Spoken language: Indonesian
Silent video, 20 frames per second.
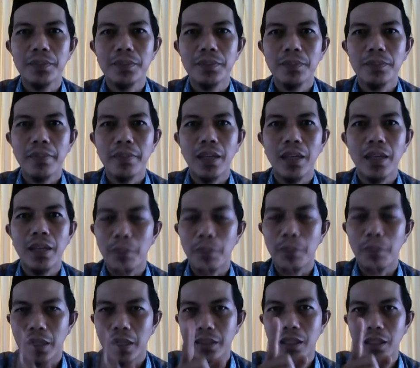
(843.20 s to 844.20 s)
nah
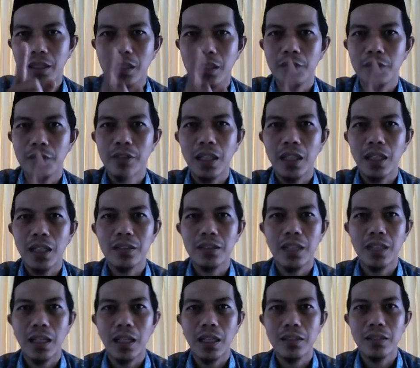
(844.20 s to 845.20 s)
apalagi yang lagi viral
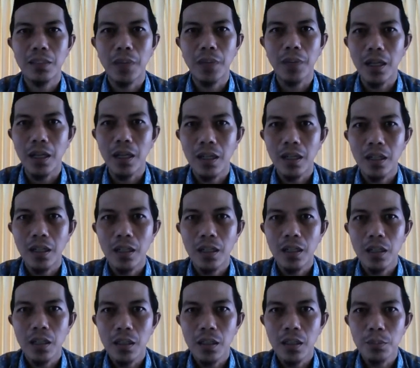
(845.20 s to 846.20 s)
sekarang siapa
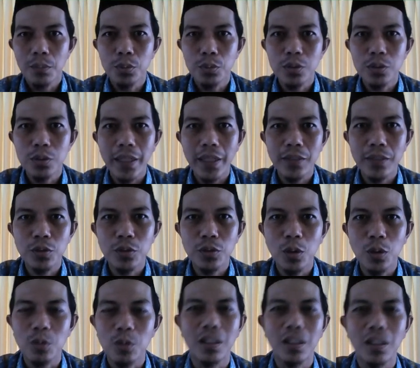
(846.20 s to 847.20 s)
Bu Tejo.
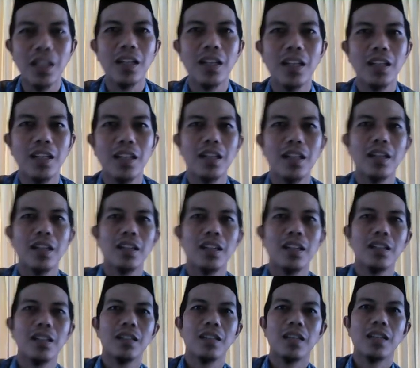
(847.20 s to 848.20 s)

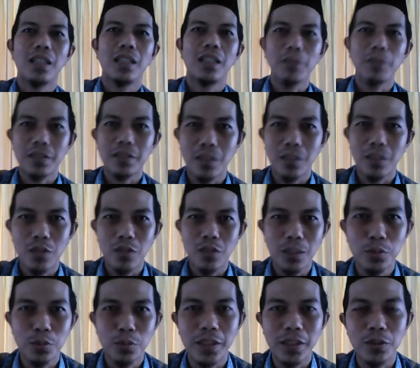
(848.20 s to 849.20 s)
nah kalian pasti tahu kan
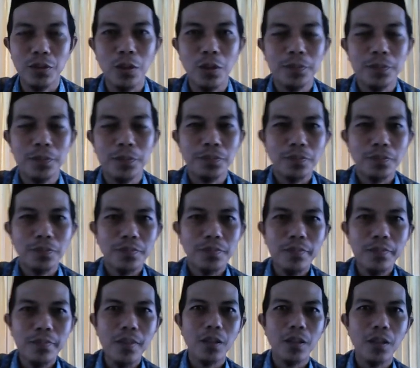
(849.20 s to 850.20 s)
Bu Tejo?
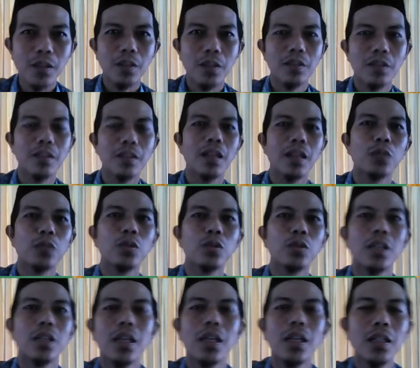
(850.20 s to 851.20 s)
ya itu
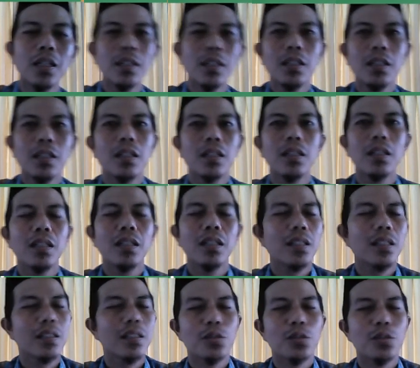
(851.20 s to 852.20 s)
adalah
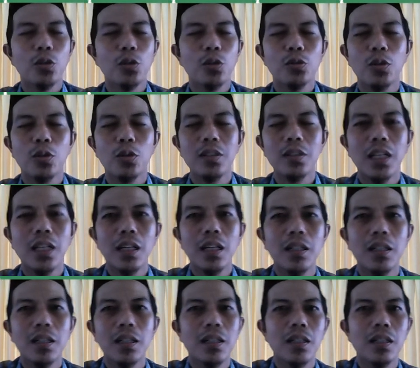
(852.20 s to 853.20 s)
uh, sosok yang
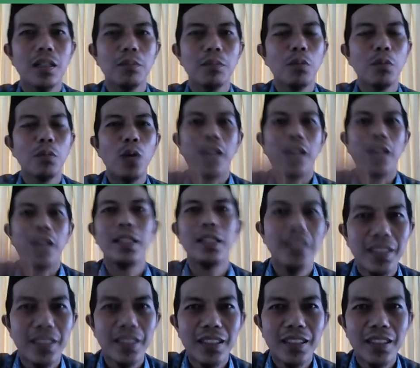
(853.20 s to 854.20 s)

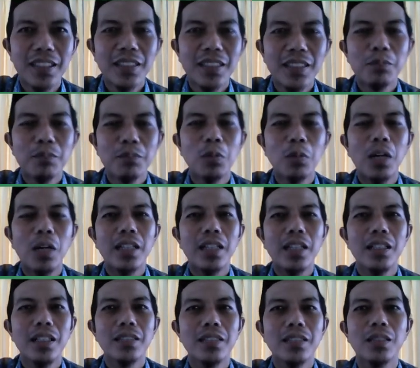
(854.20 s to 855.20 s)
mewakili
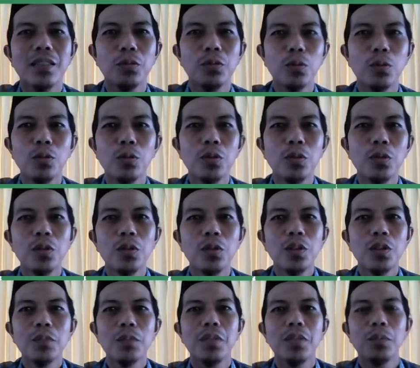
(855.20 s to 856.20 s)
mewakili seluruh
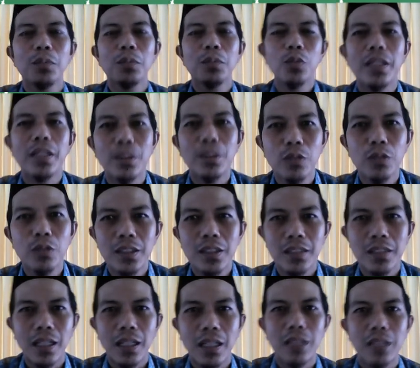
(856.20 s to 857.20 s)
perempuan
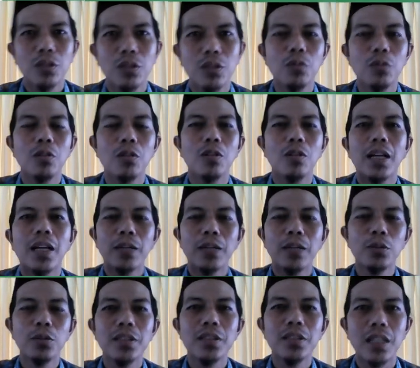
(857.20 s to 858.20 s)
Indonesia atau orang
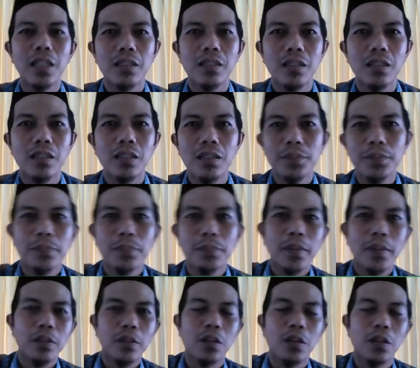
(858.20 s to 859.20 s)
Indonesia jadi
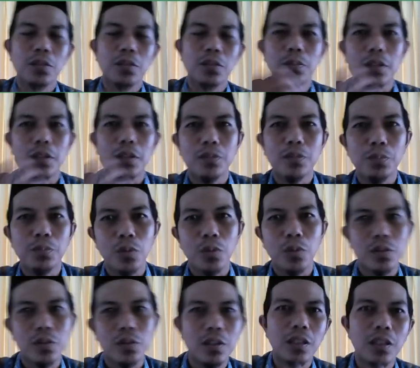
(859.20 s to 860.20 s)
yang ceplos-ceplos
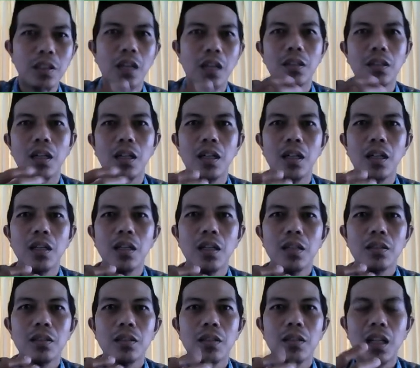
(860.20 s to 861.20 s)
gini ada
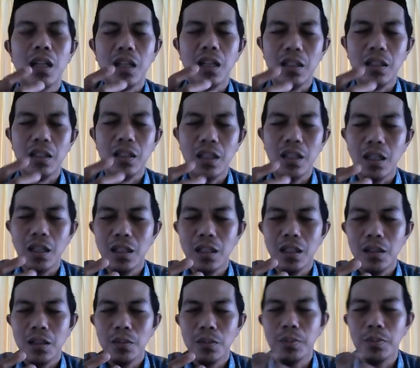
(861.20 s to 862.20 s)
tetangga yang
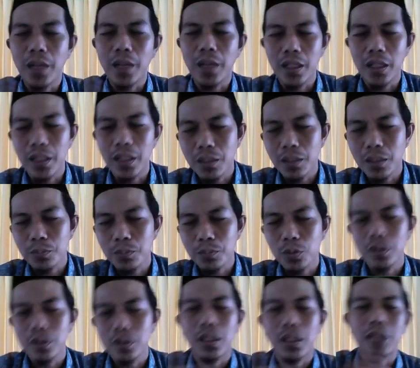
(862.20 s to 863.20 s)
baik pun
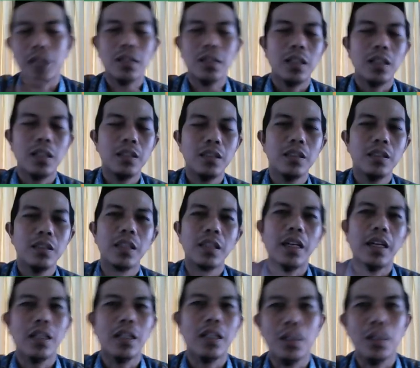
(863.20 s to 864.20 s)
dirasani yang
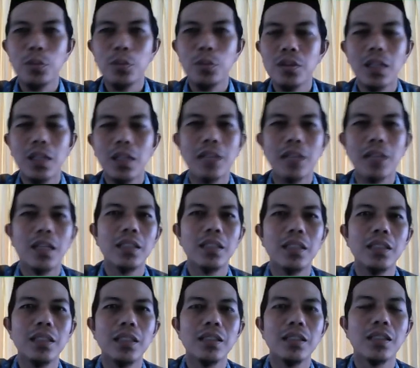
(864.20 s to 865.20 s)
elek pun
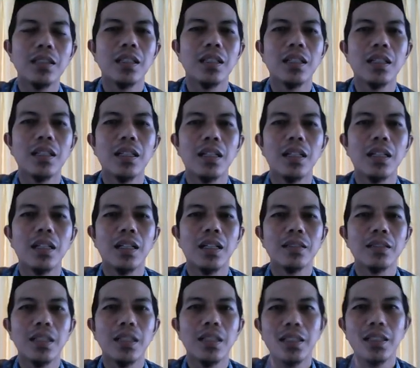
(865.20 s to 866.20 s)
dirasani nah
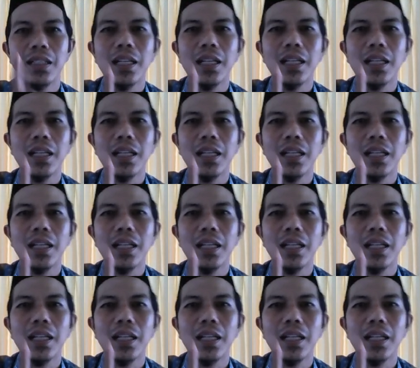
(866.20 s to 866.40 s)
jadi ingat